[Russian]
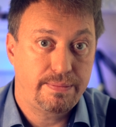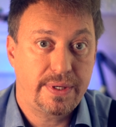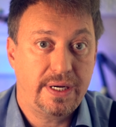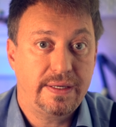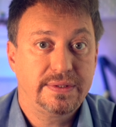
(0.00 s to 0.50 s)

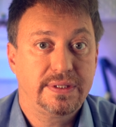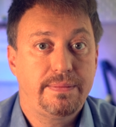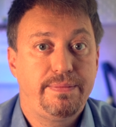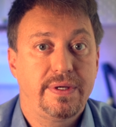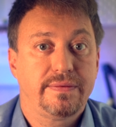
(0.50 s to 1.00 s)
Правда,
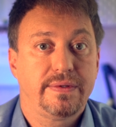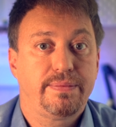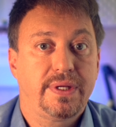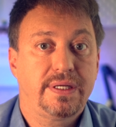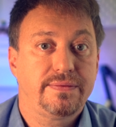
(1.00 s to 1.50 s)
на первый
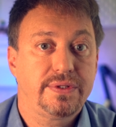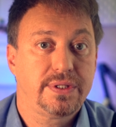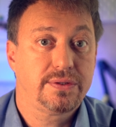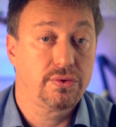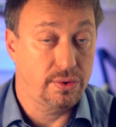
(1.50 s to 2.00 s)
план
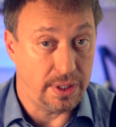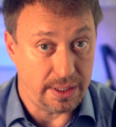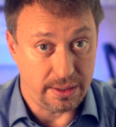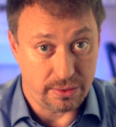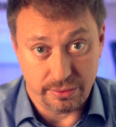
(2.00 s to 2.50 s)
вышла
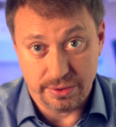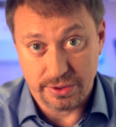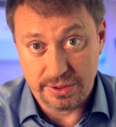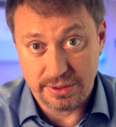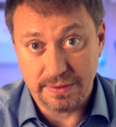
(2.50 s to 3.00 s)
другая роль
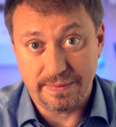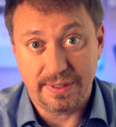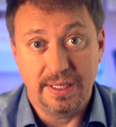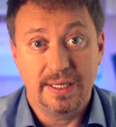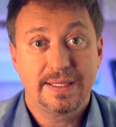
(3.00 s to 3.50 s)

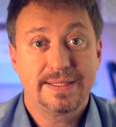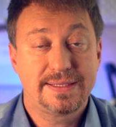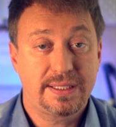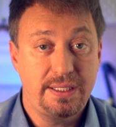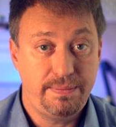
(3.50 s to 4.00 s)
дежестива
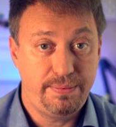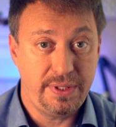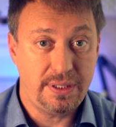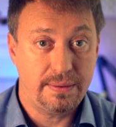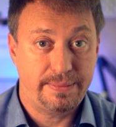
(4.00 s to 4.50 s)

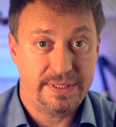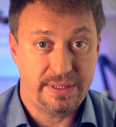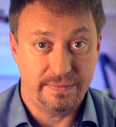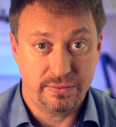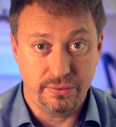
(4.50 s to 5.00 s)
закрепить
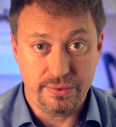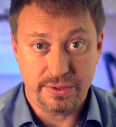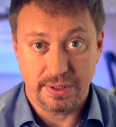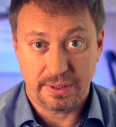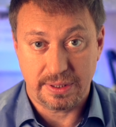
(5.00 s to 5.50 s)

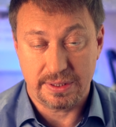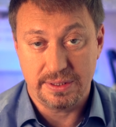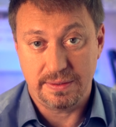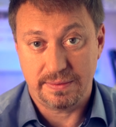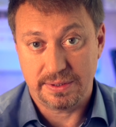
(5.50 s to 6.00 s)
послевкусие
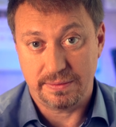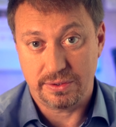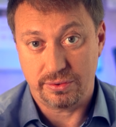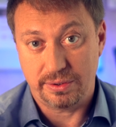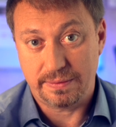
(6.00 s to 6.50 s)
красиво
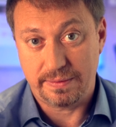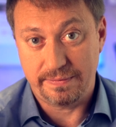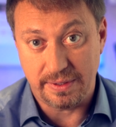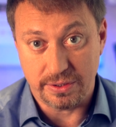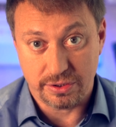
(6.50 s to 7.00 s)
завершенного
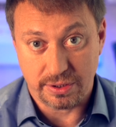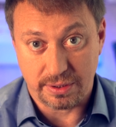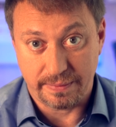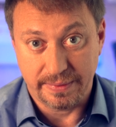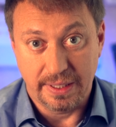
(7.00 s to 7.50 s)

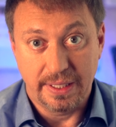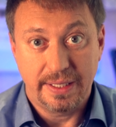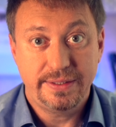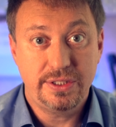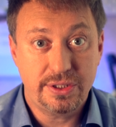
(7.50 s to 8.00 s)
вечера.
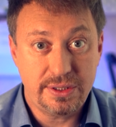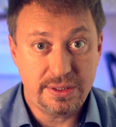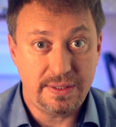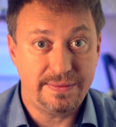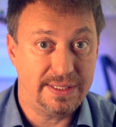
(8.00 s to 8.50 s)

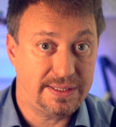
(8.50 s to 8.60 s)
Дежестив для